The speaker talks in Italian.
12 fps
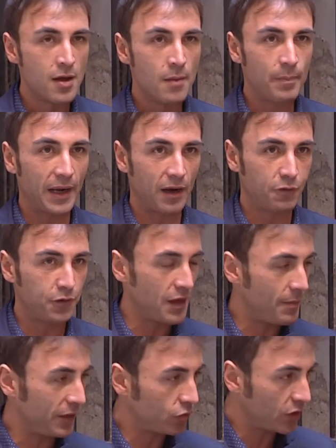per
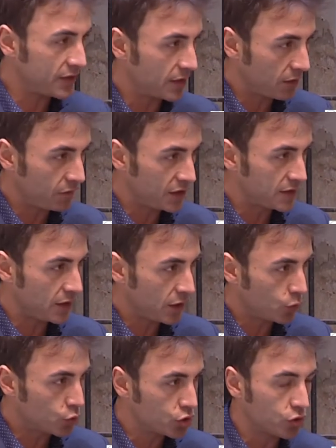l'affidamento dei servizi di
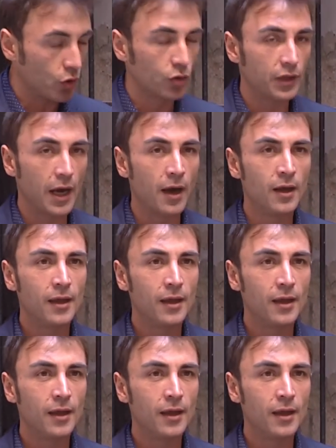custodia.